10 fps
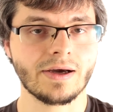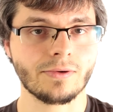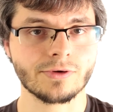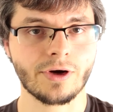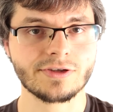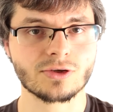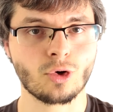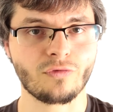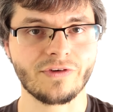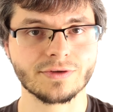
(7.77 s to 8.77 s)
Und heute
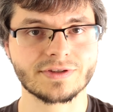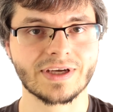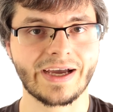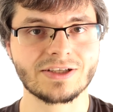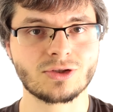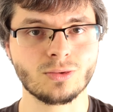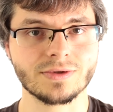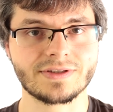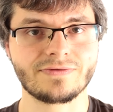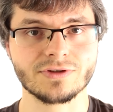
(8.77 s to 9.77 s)
gucken wir uns drei
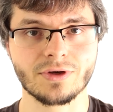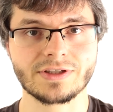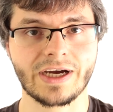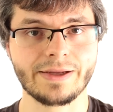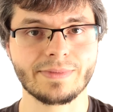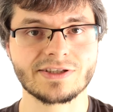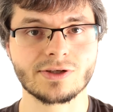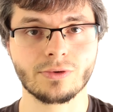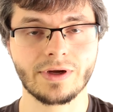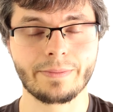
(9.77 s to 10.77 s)
Tools für solche
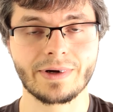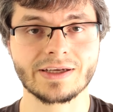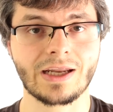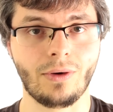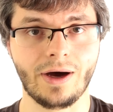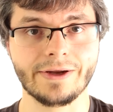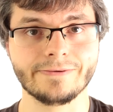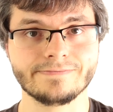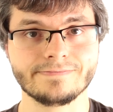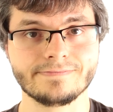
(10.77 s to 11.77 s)
Animationen einmal genauer an.